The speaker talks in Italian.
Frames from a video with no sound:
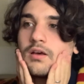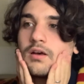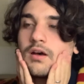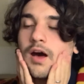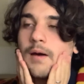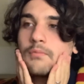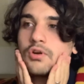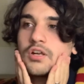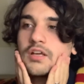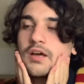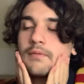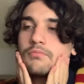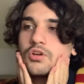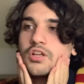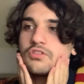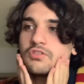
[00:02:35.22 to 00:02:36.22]
Ammoni
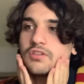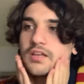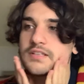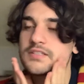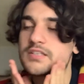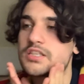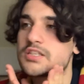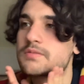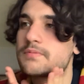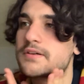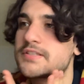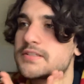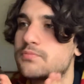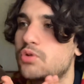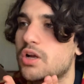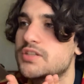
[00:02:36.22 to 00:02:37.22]
ammonito Taxidis per
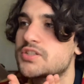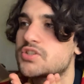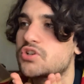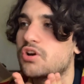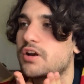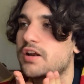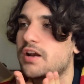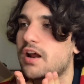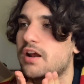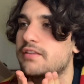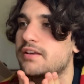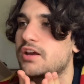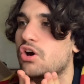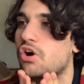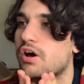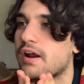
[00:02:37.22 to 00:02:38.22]
simulazione in area di
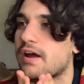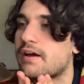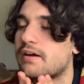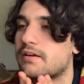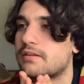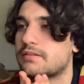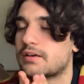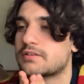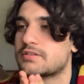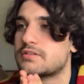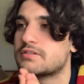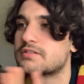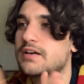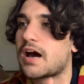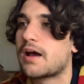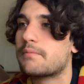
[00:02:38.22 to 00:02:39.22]
rigore.
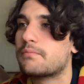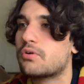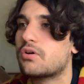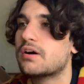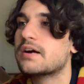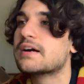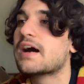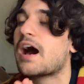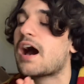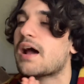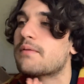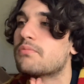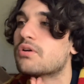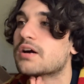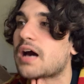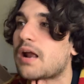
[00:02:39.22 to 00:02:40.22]
Taxidis, calmo,
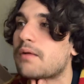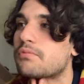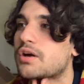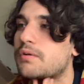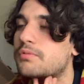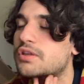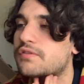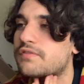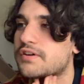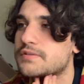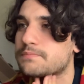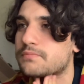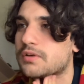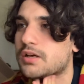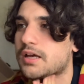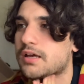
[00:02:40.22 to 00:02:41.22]
calmo, calmo che mo ti
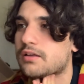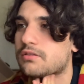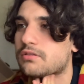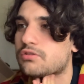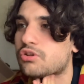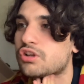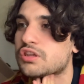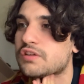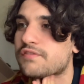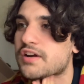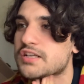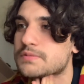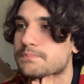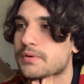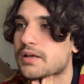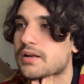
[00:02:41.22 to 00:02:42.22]
fai non ti fare
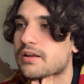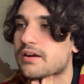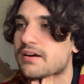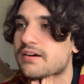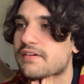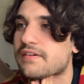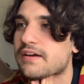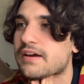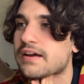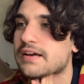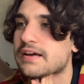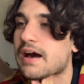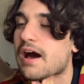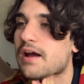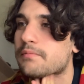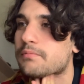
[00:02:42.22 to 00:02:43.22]
spellere.
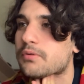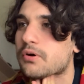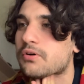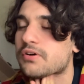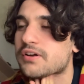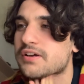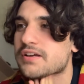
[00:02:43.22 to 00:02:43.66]
Calmo.